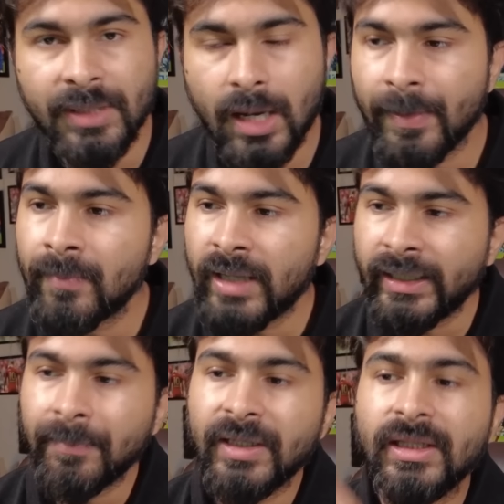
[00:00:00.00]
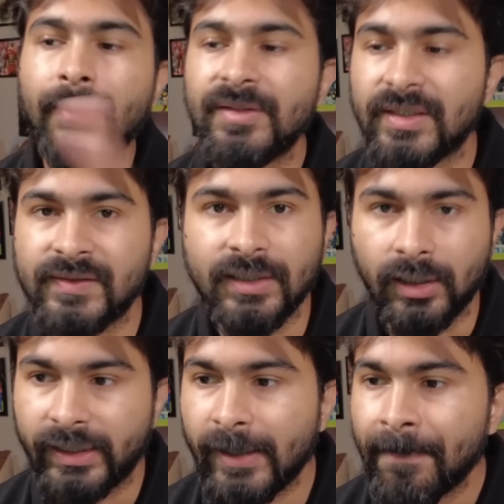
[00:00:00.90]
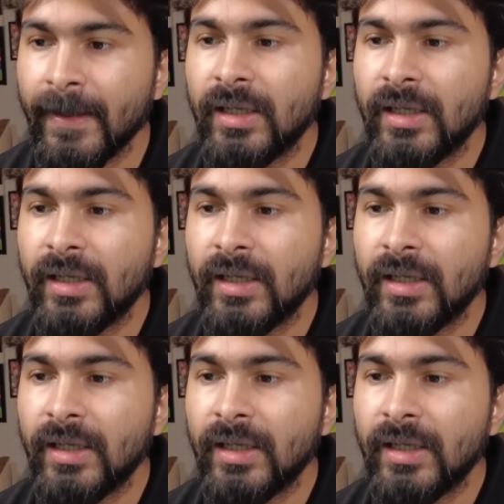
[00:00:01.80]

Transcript: अभी यहाँ पे हम लाइनअप देखते हैं यहाँ पे चेल्सी का ठीक है